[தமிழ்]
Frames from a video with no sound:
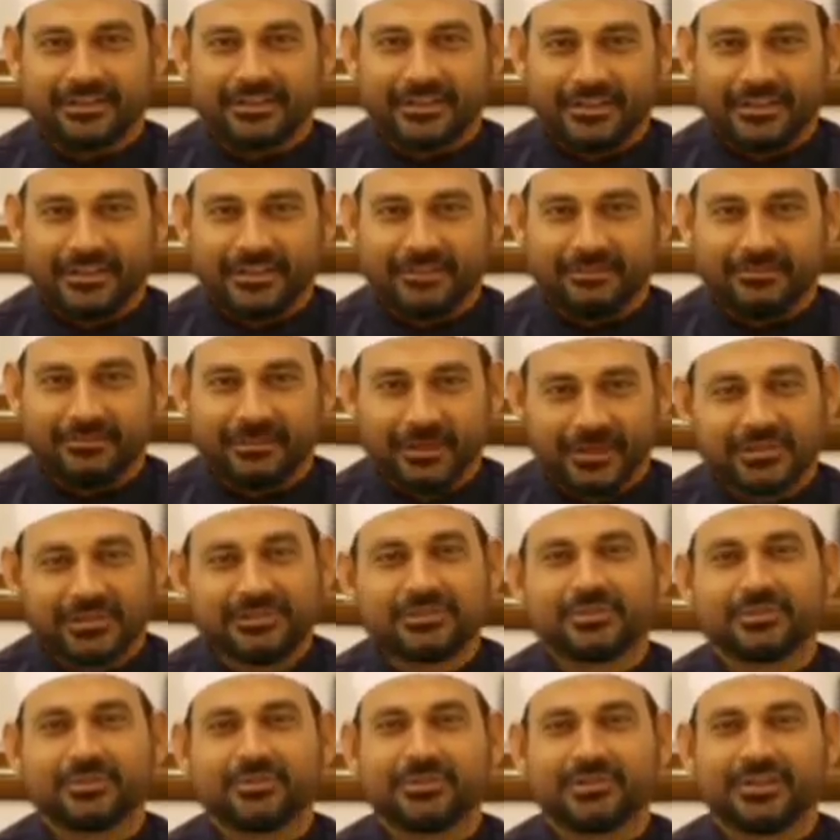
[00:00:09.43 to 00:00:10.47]
இன்றைக்கு
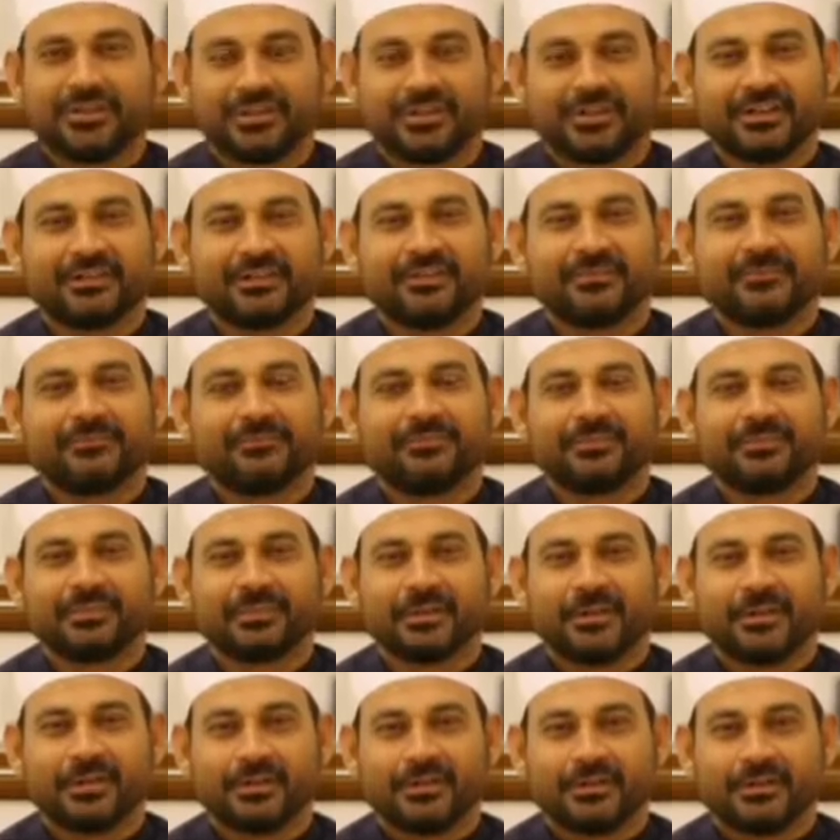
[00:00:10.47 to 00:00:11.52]
மகிழ்ச்சிக்குரிய நாள்
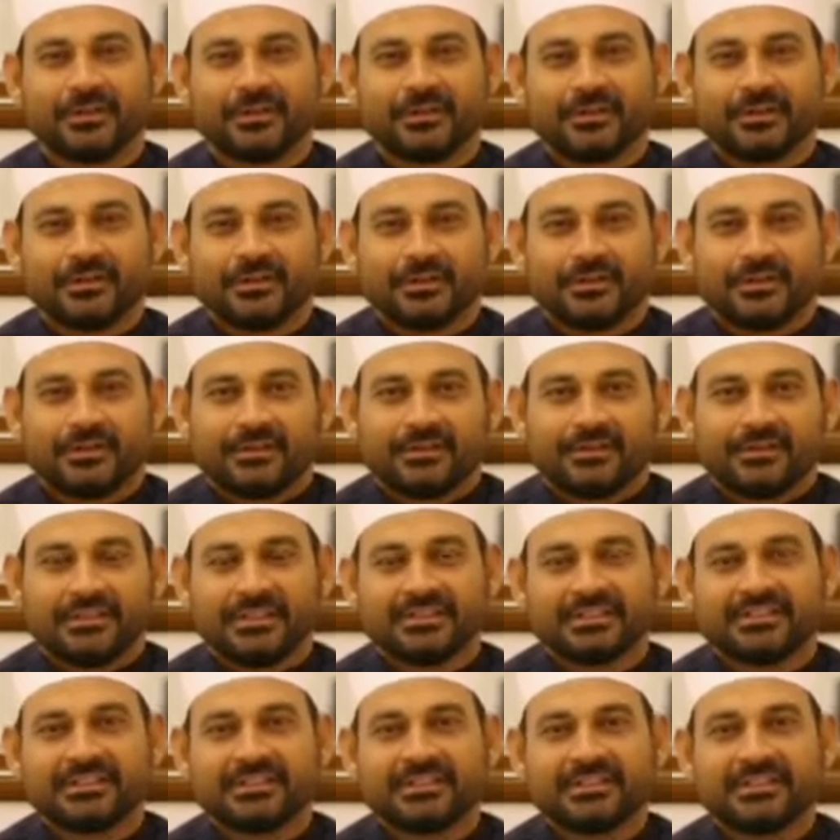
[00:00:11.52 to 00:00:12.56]

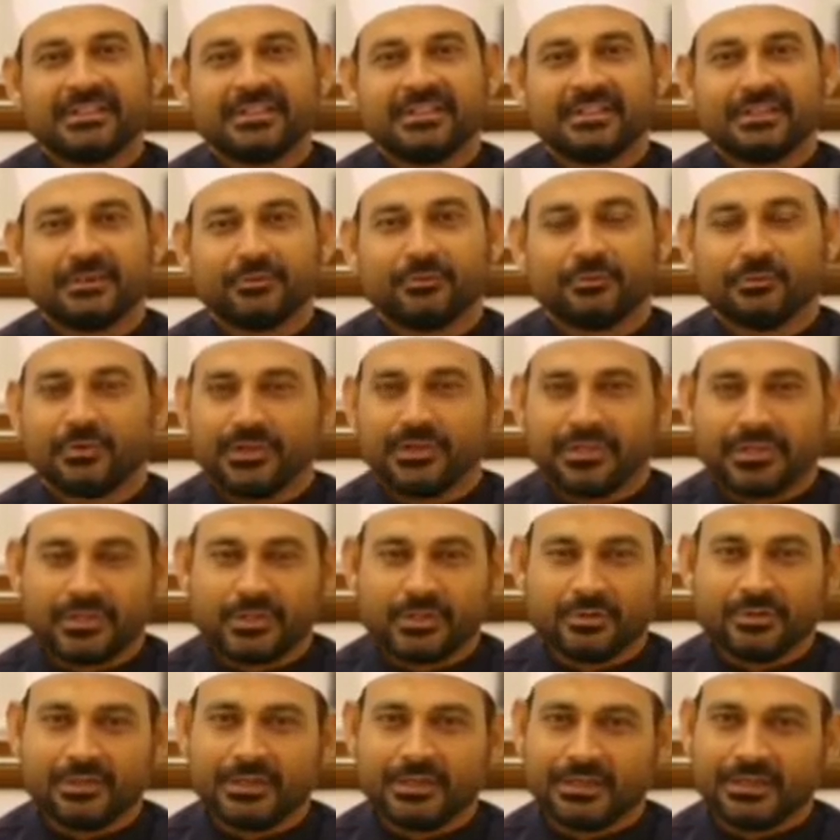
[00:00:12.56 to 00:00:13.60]
தேசத்தை
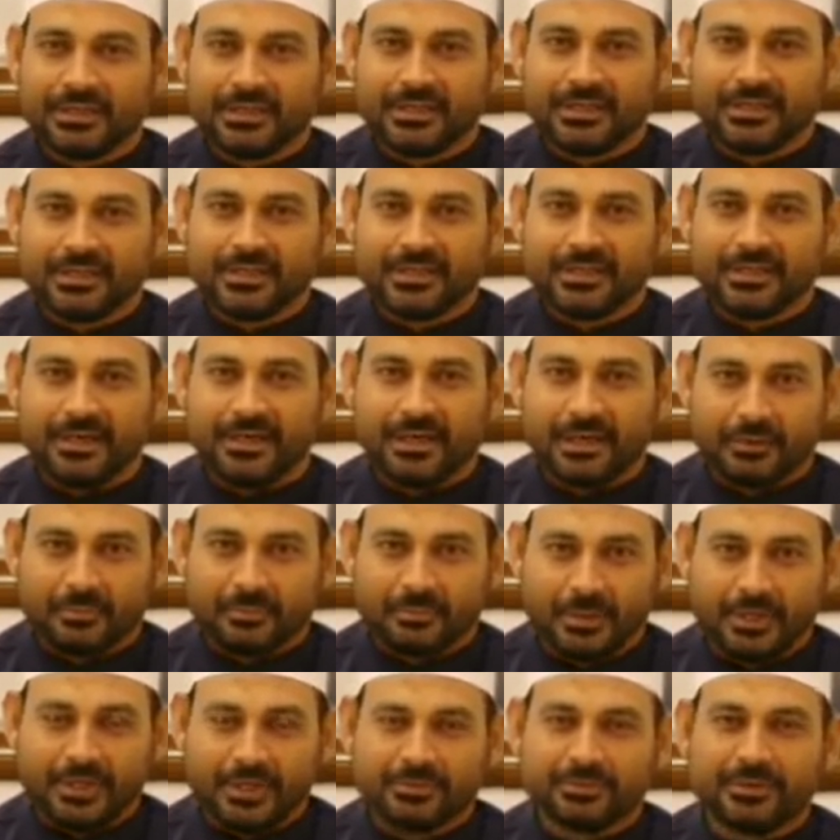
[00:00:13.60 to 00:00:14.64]
முன்னேற்றுவதற்காக
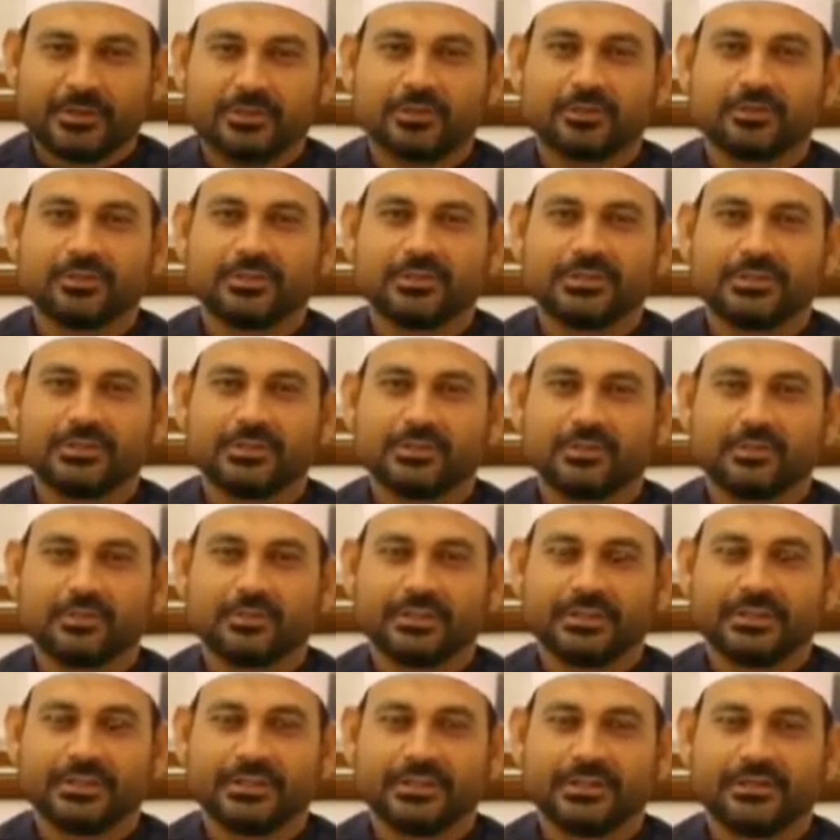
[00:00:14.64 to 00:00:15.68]
அரும்பாடு பட்டு
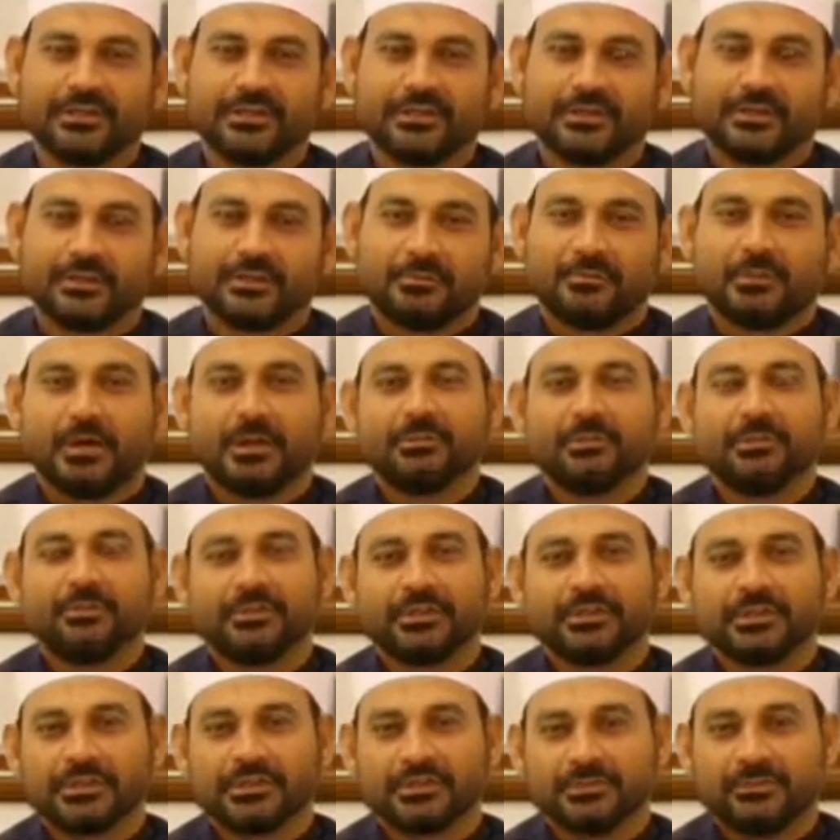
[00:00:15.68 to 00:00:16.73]
கொண்டிருக்கக்கூடிய
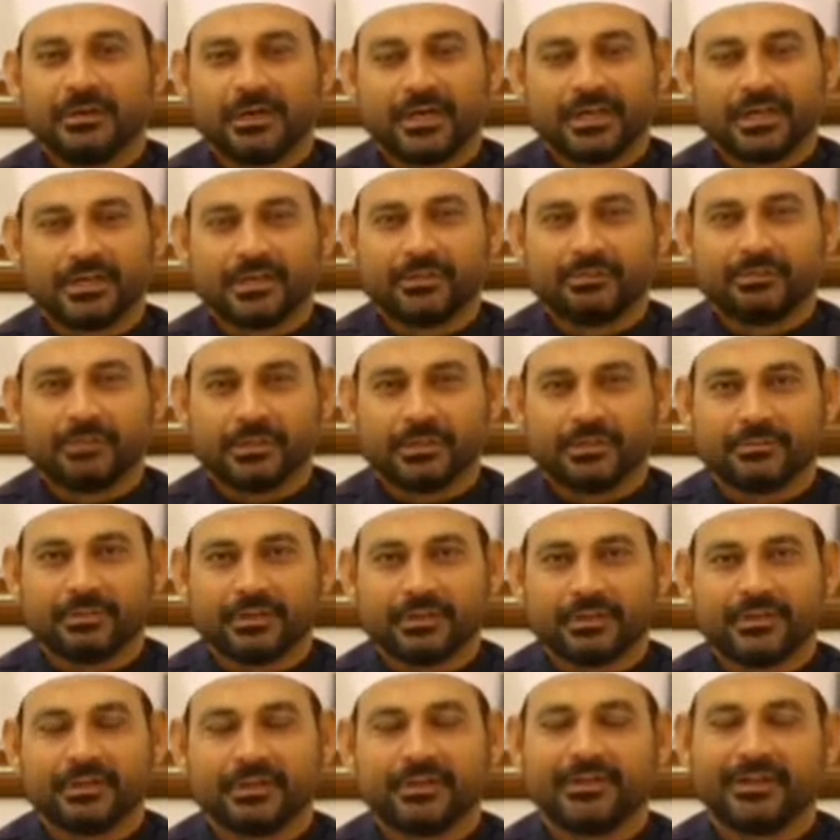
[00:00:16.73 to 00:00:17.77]
மாண்புமிகு பாரத
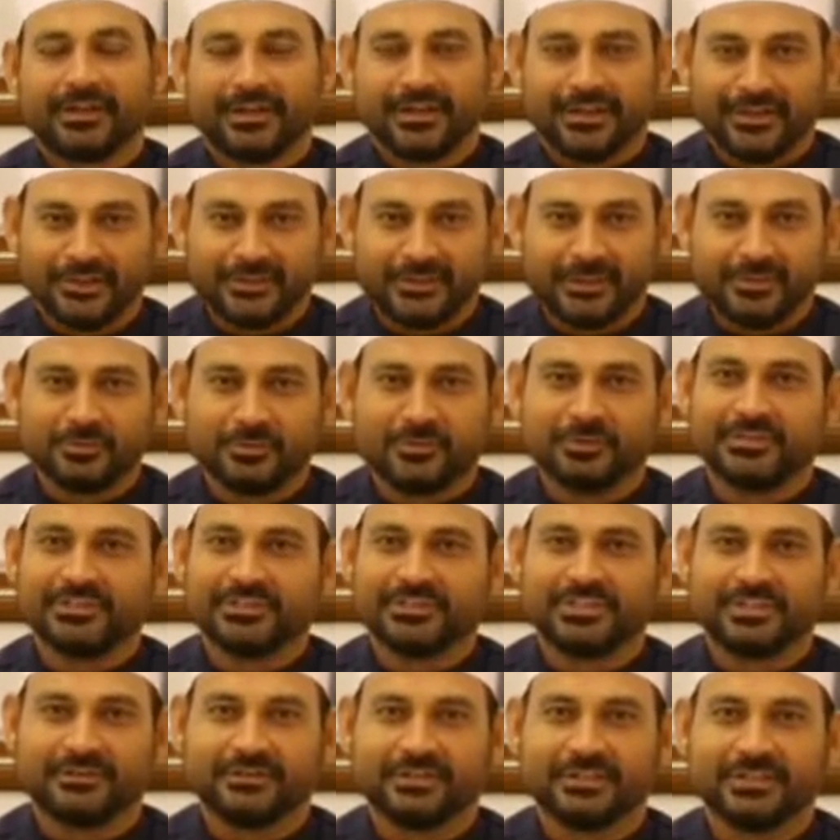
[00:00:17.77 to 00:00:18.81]
பிரதமர் நரேந்திர
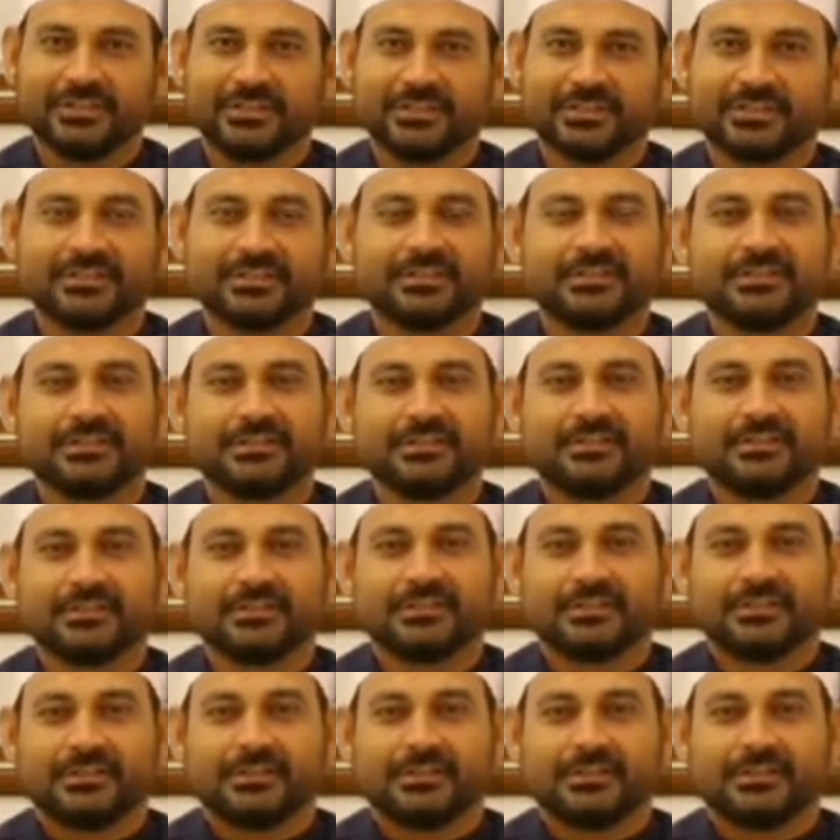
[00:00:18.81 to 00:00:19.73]
மோடிஜி அவர்களுக்கு